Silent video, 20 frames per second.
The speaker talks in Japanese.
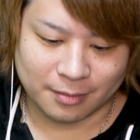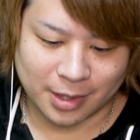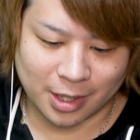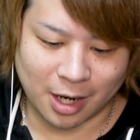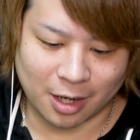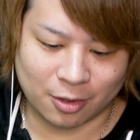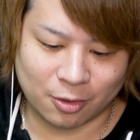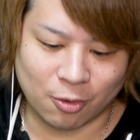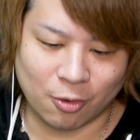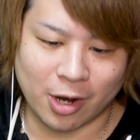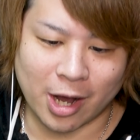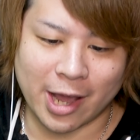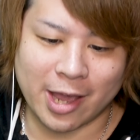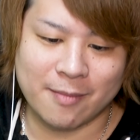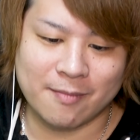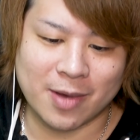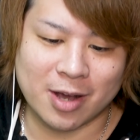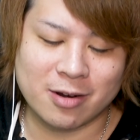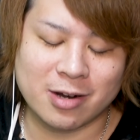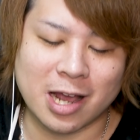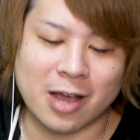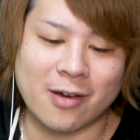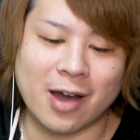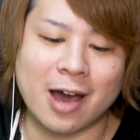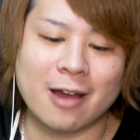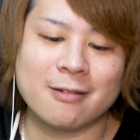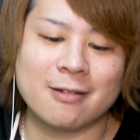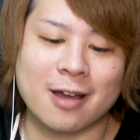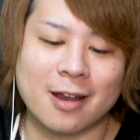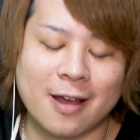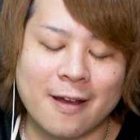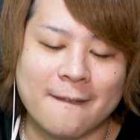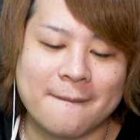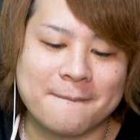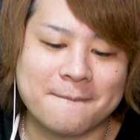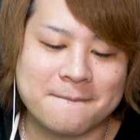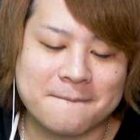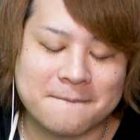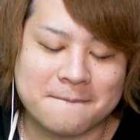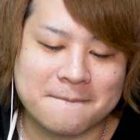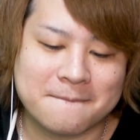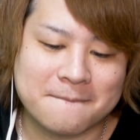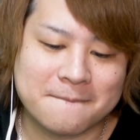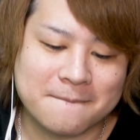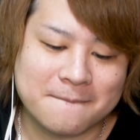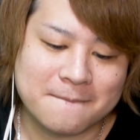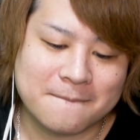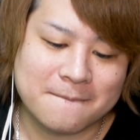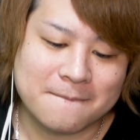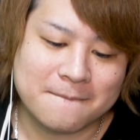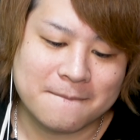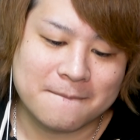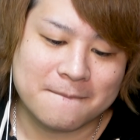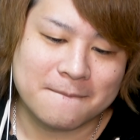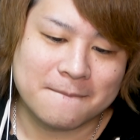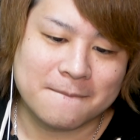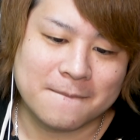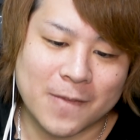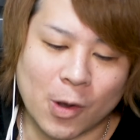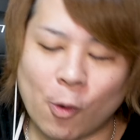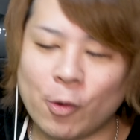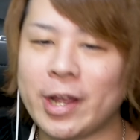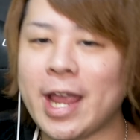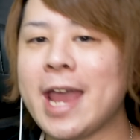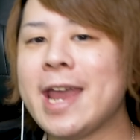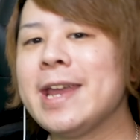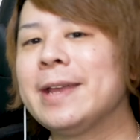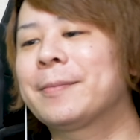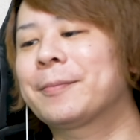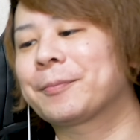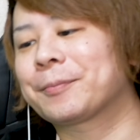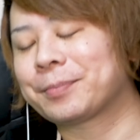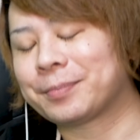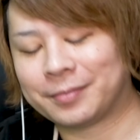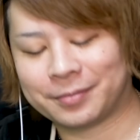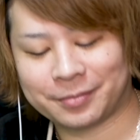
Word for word: あ、学校が円満ぐらいはあるから。おげい